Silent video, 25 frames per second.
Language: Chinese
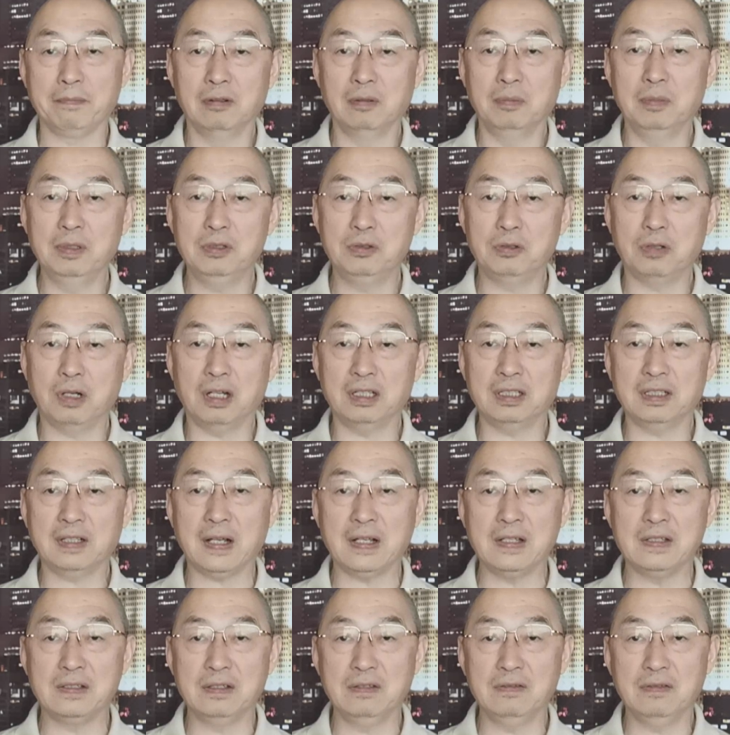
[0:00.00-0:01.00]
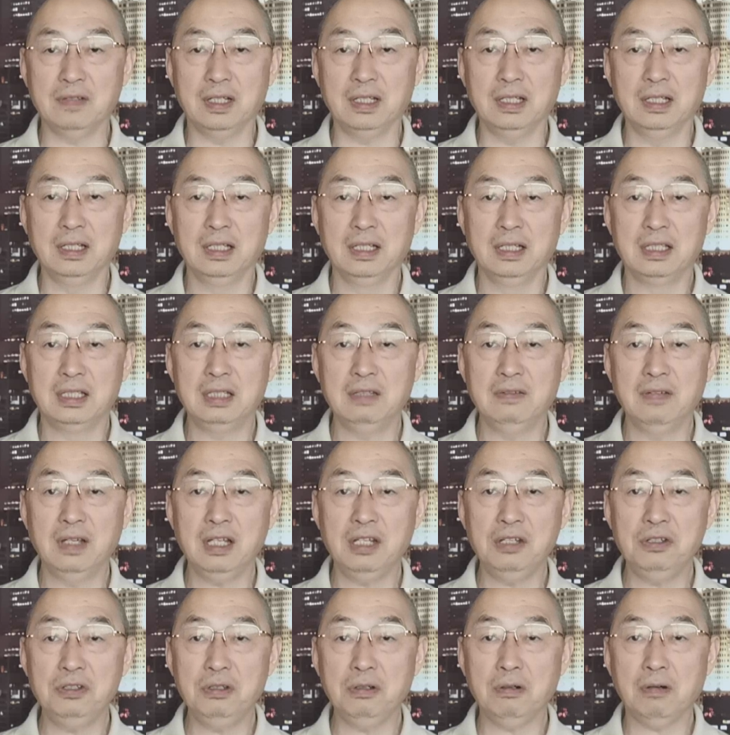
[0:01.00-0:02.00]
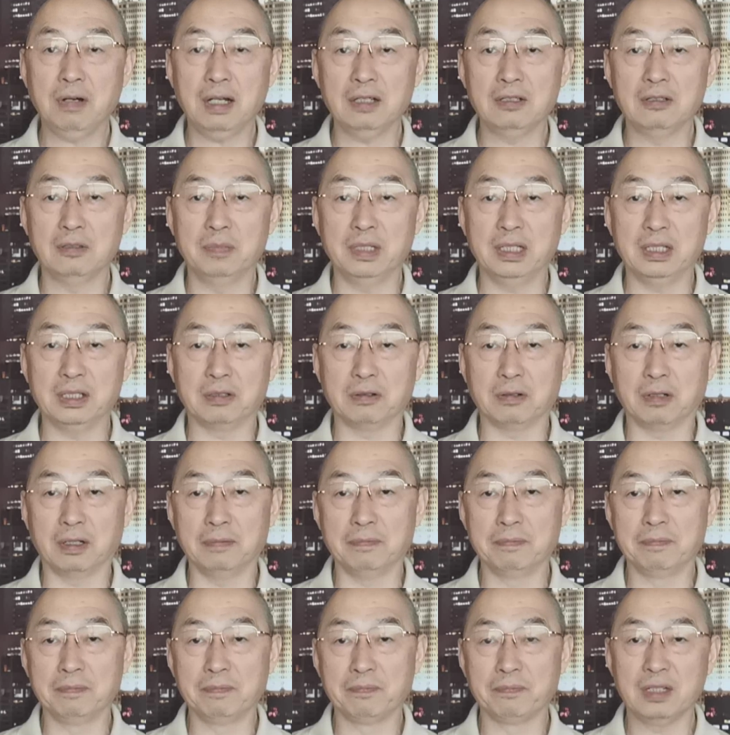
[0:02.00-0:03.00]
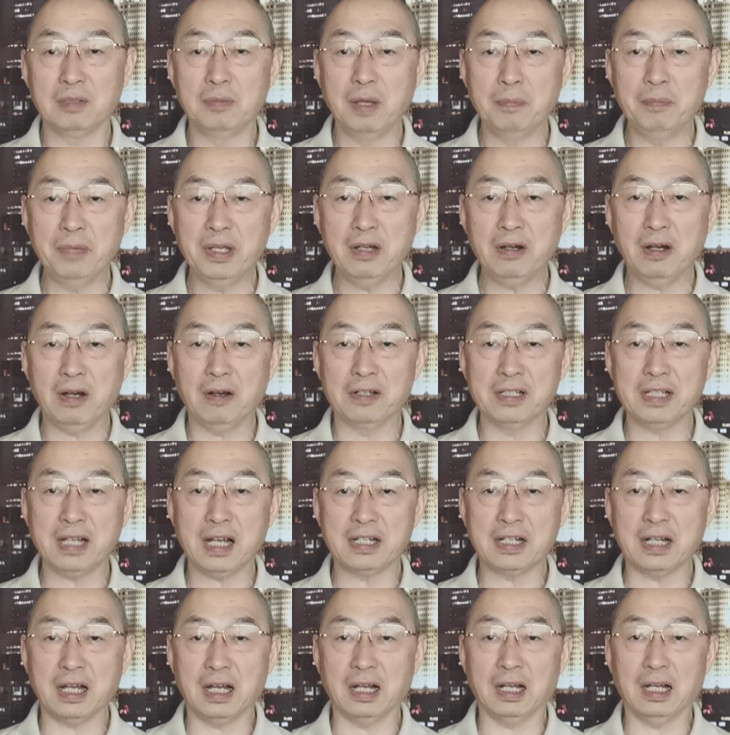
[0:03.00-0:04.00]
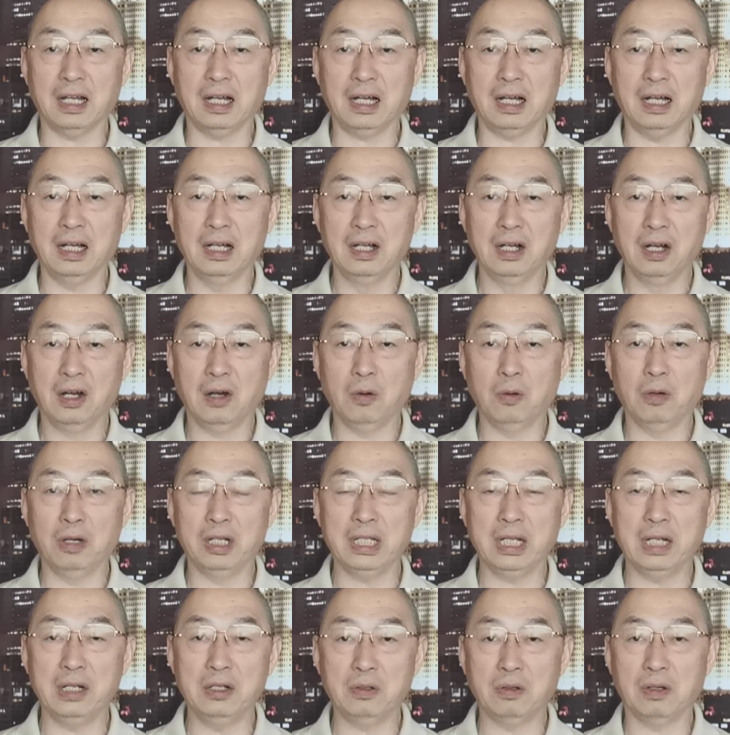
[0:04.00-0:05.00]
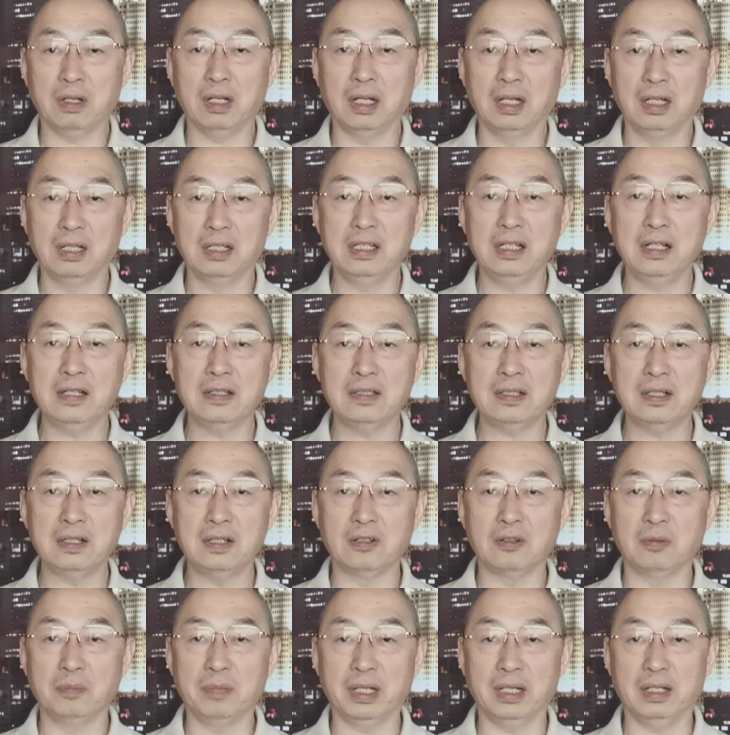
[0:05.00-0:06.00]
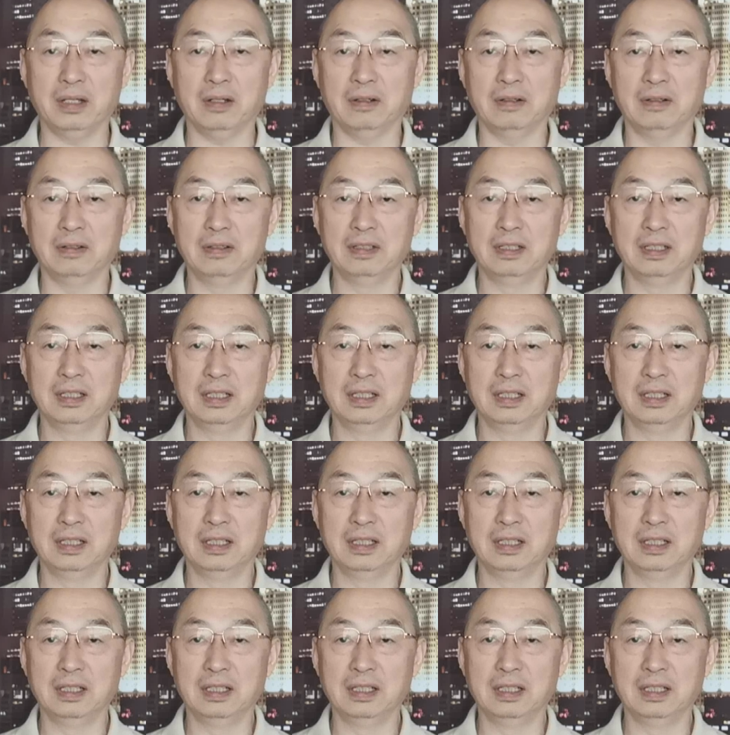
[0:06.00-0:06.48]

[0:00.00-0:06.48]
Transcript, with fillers: 我们主要是看新闻，新闻一句话都没说，什么没有好下场了，后果严重了，一个字儿都没有。